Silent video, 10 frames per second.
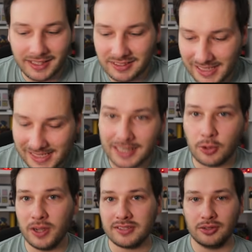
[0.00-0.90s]
ein Teil der
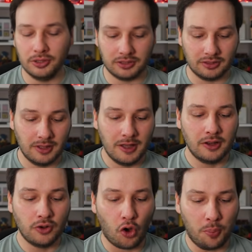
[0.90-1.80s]
Quest heute,
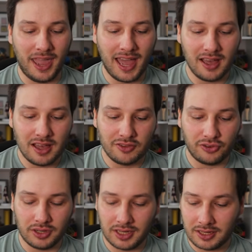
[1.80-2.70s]
noch mehr
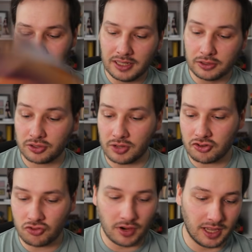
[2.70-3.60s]
von den
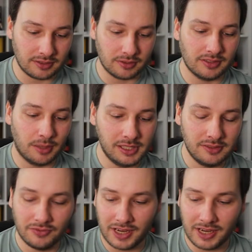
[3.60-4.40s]
Illustration Rares zu sammeln,